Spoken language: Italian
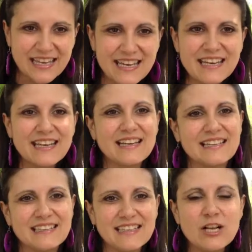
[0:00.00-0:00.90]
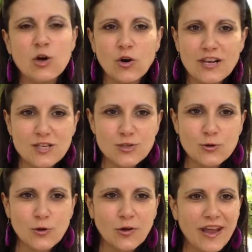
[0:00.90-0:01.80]
in, in
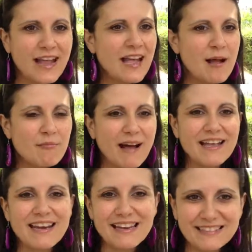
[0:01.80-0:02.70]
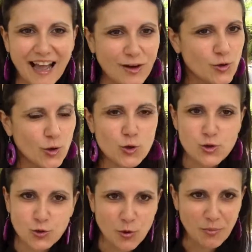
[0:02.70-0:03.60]
collisione, ma in realtà non lo
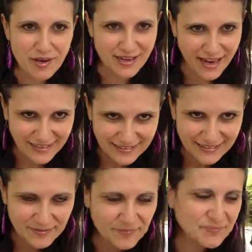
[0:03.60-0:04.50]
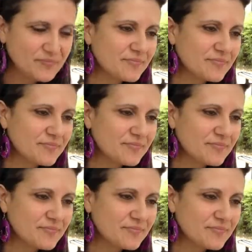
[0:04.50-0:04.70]
sono per niente.